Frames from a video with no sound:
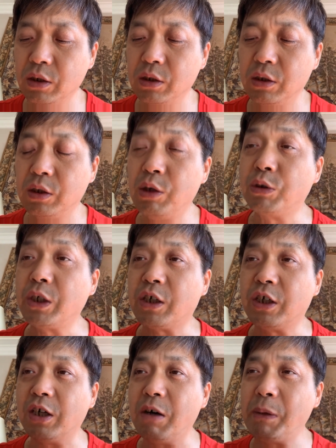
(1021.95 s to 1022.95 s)
哎呦，这
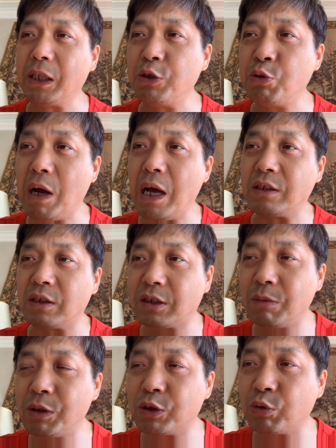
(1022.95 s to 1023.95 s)
河北的冤案咋这
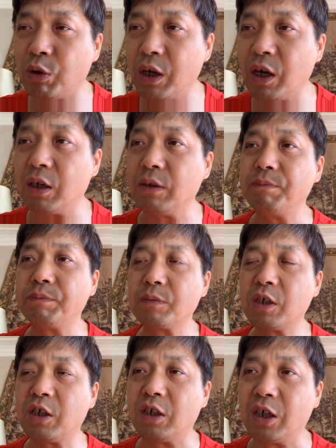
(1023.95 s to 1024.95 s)
么多呀？
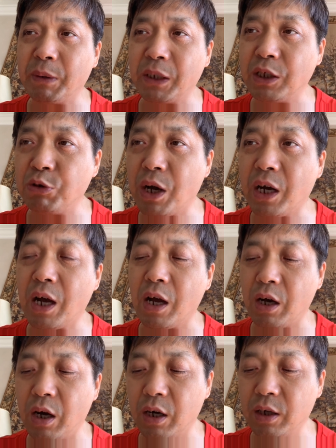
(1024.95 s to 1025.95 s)
河冤案
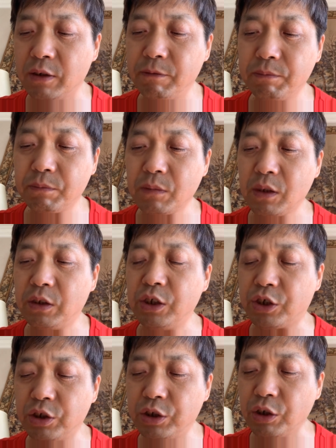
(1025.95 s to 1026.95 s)
啊！第
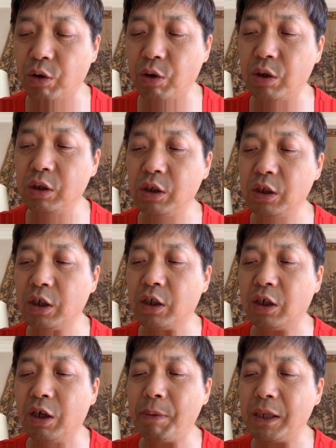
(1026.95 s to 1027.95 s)
十九，
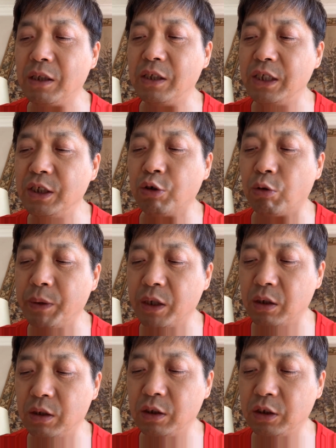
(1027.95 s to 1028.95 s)
河北的李九明；
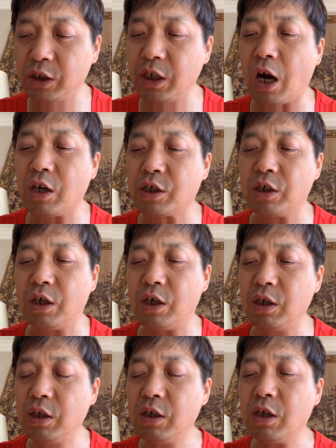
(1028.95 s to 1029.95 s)
第二十，
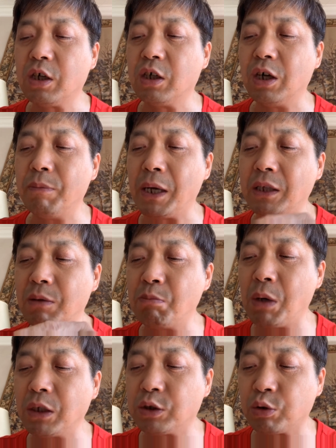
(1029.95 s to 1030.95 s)
河北的
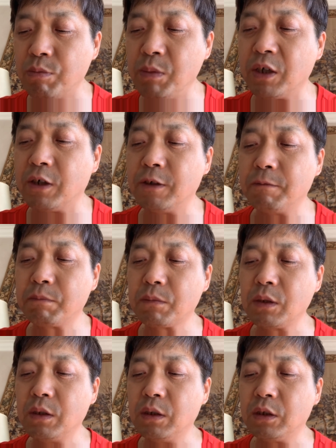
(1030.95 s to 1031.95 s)
孟存明；
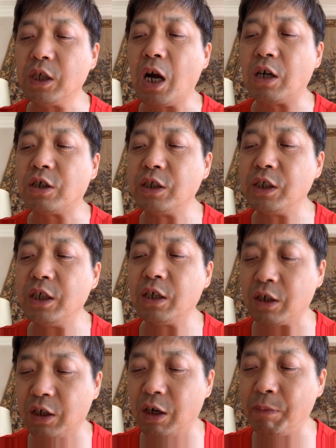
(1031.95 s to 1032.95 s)
第二十一，
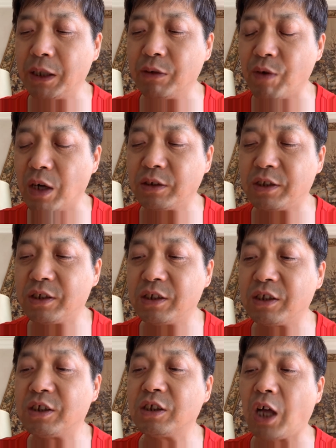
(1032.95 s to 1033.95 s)
河北的王
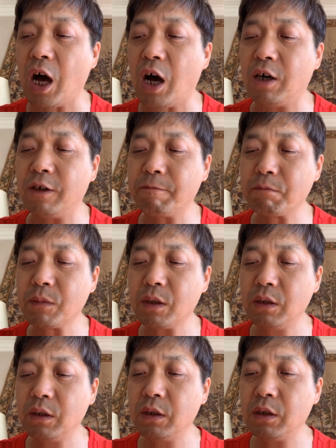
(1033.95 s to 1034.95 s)
思堂；
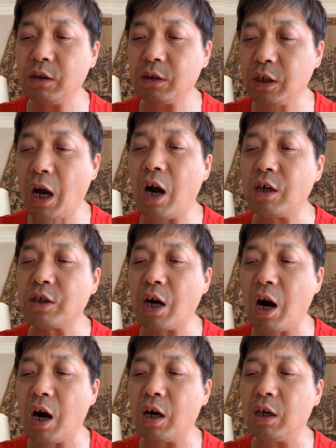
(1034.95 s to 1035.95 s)
第二十
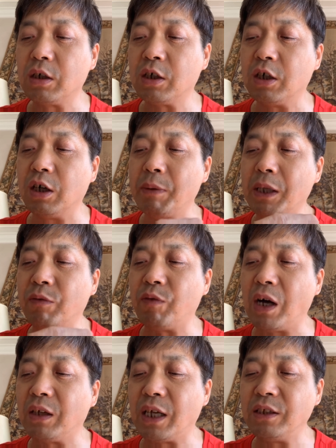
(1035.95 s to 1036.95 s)
二，河北的
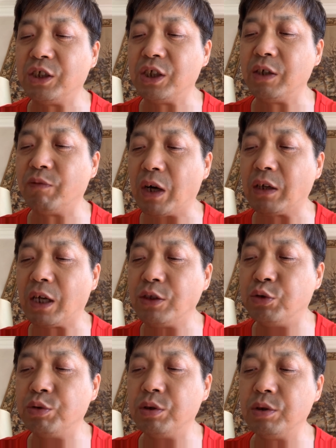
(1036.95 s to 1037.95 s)
王兰旗、王兰军；